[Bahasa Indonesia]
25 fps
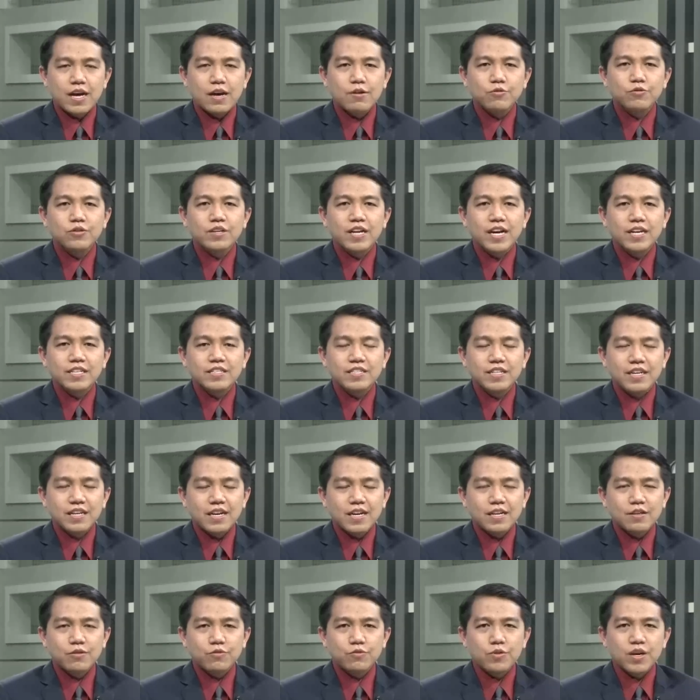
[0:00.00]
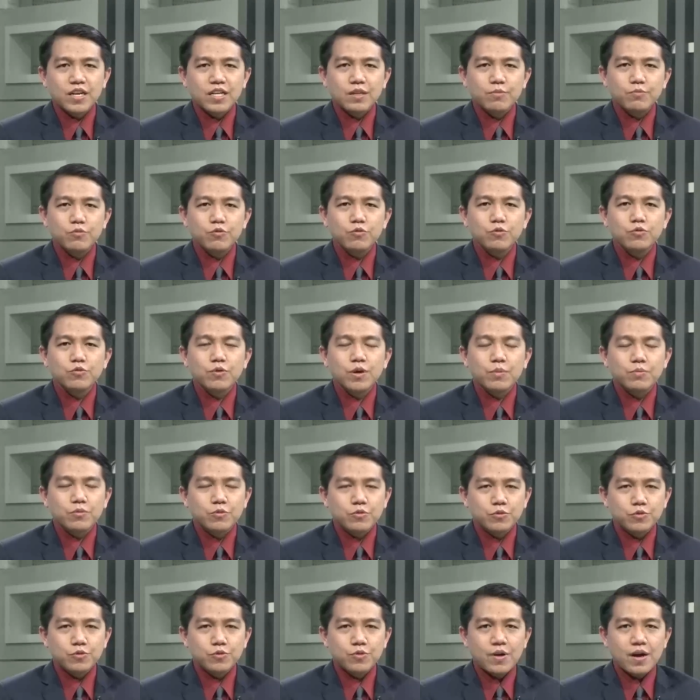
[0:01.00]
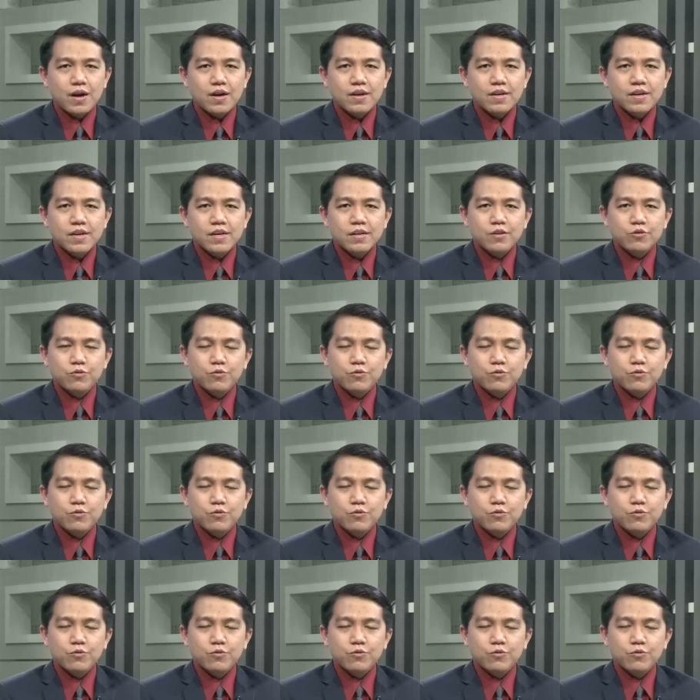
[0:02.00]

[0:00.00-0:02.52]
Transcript: tahun ajaran 2022-2023